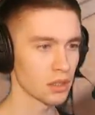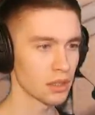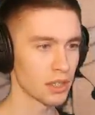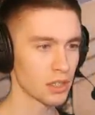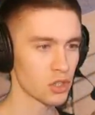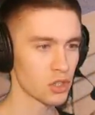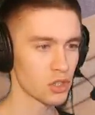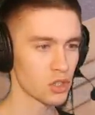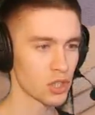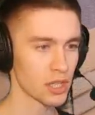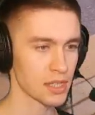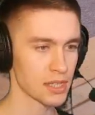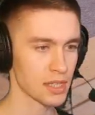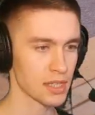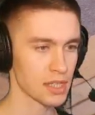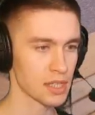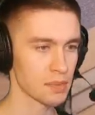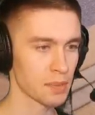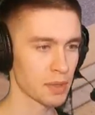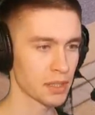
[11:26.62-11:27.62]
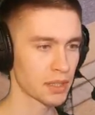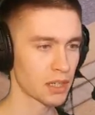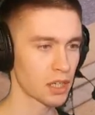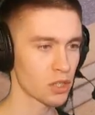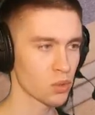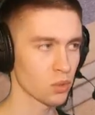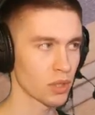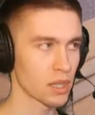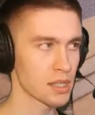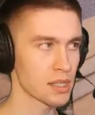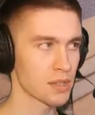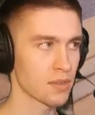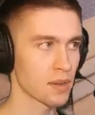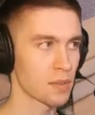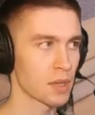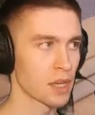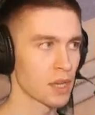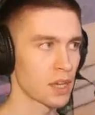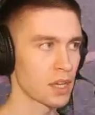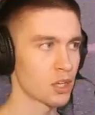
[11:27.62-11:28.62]
И даже сейчас, если смотреть, у нас с
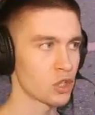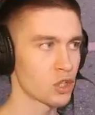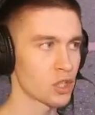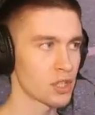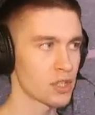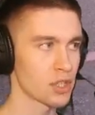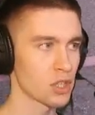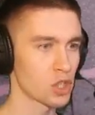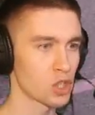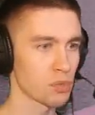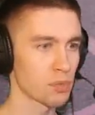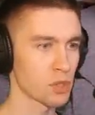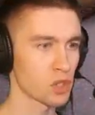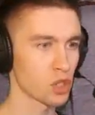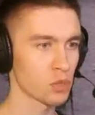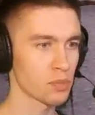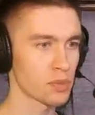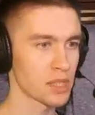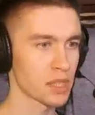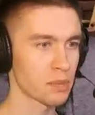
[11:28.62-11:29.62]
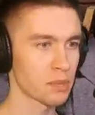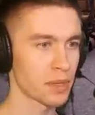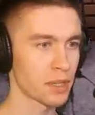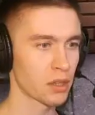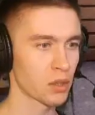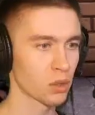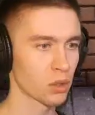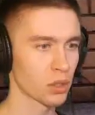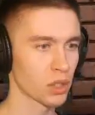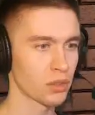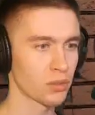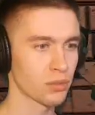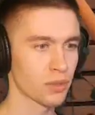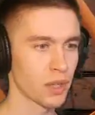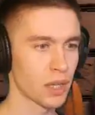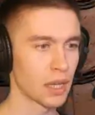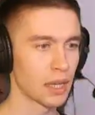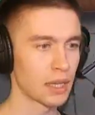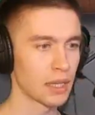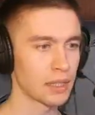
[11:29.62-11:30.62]
вами 6555 долларов.
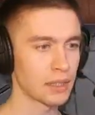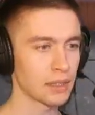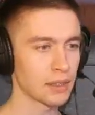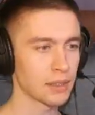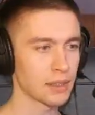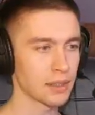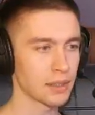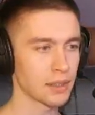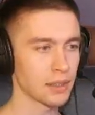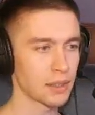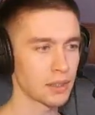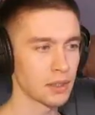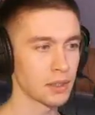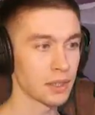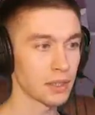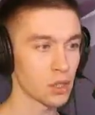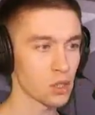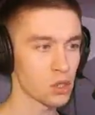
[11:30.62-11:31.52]
И